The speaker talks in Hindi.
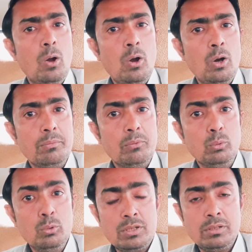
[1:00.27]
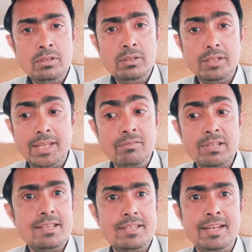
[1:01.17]
और उसकी
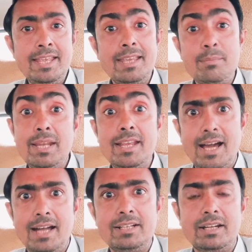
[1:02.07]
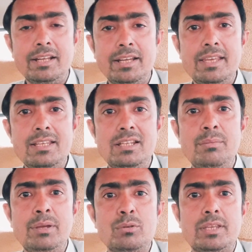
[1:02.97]
वजह से नहीं कि मेरी कार टाटा की है इसलिए मैं